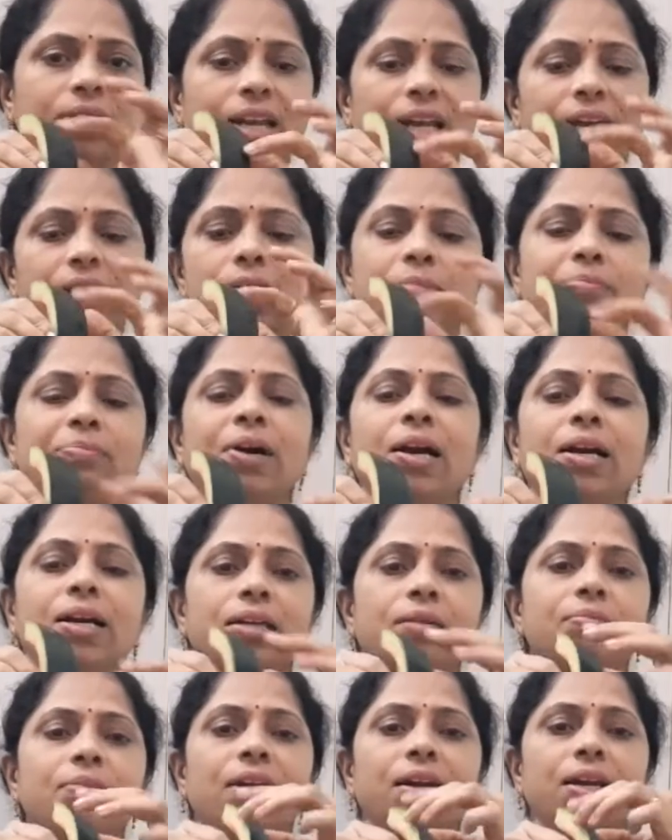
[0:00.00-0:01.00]
గ్రీనర్
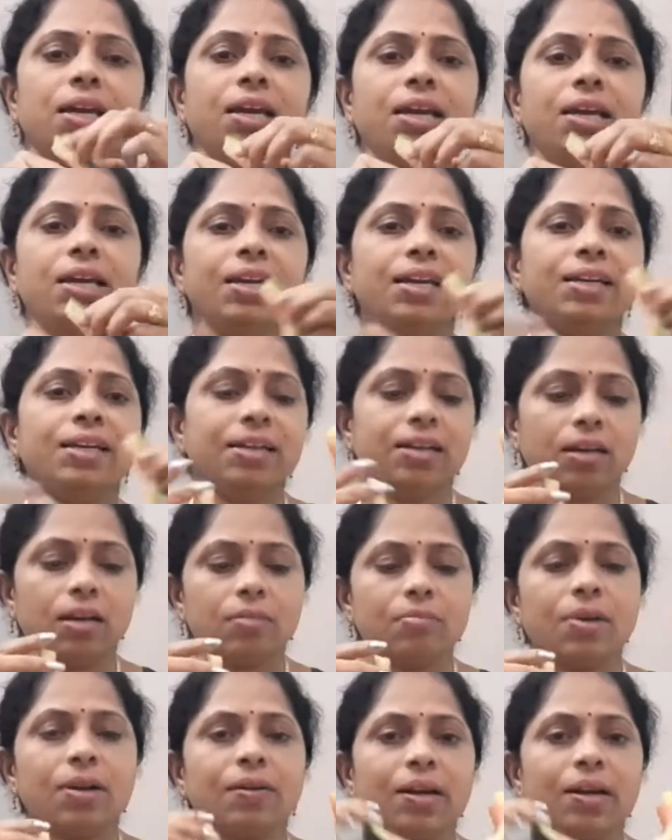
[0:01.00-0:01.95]
పార్ట్ అనమాట ఈ రెండిట్లో